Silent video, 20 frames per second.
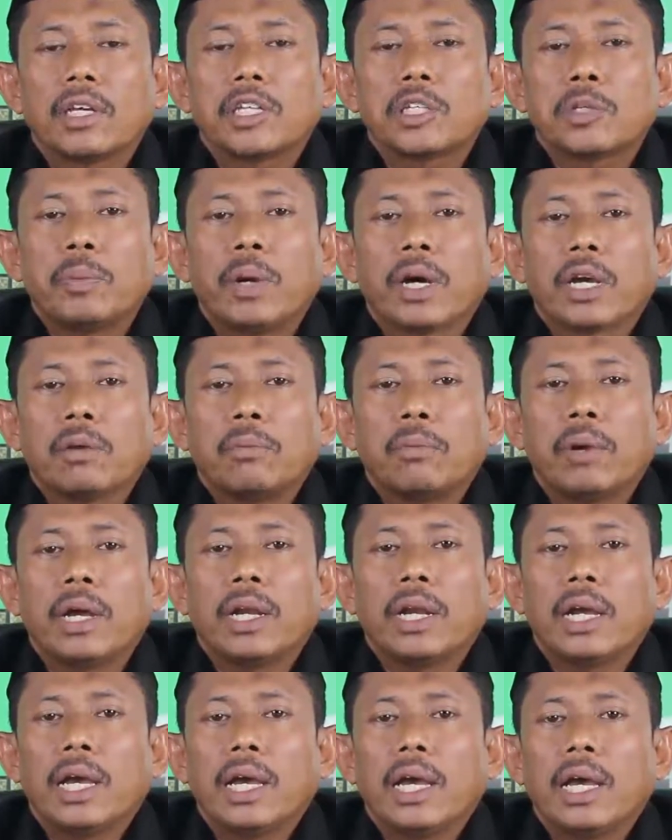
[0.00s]

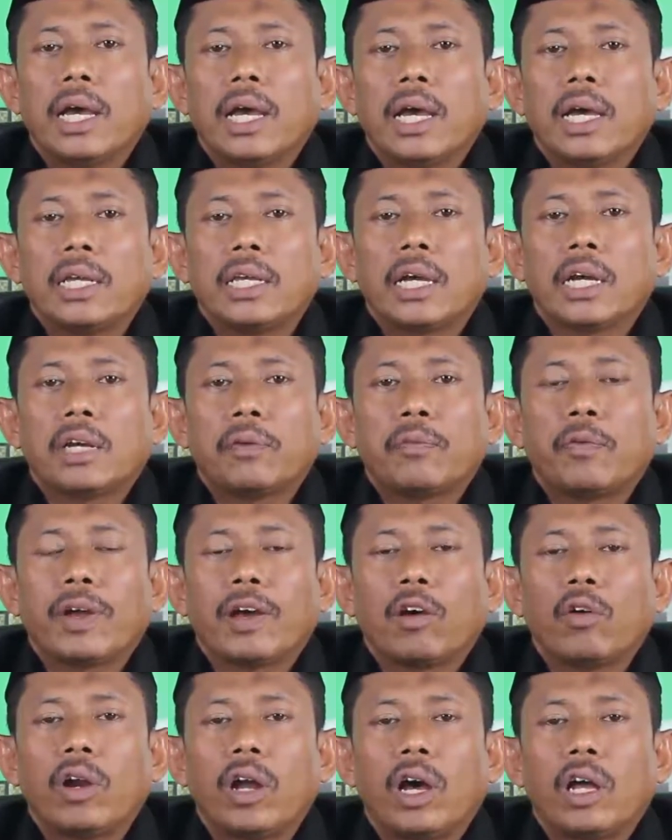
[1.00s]
Sebagaimana yang
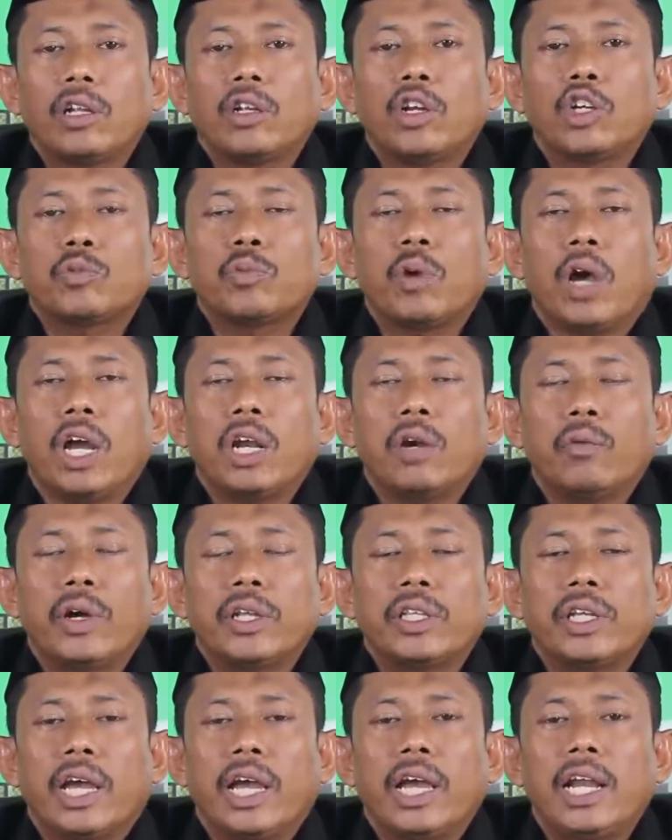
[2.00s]
difirmankan oleh Allah Subhanahu
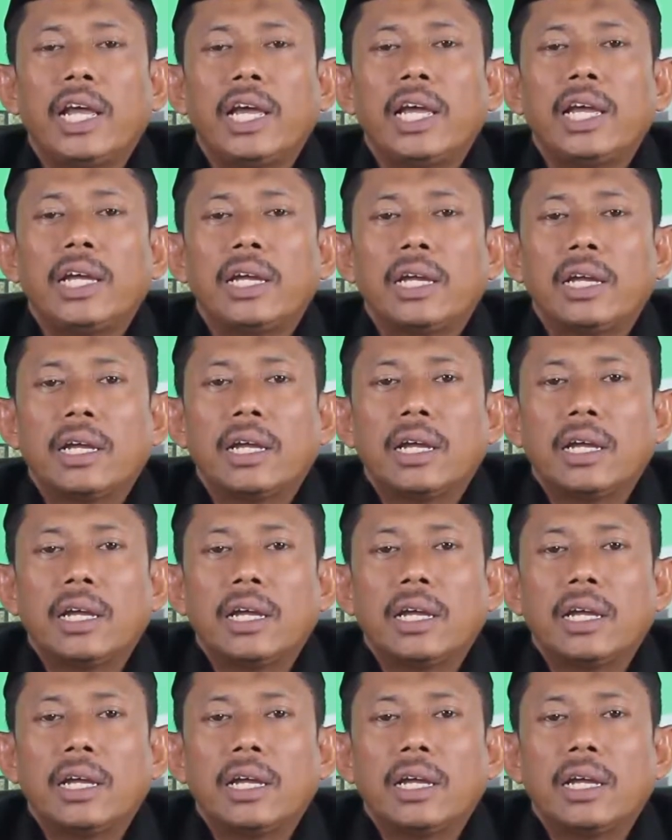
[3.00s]
wa taala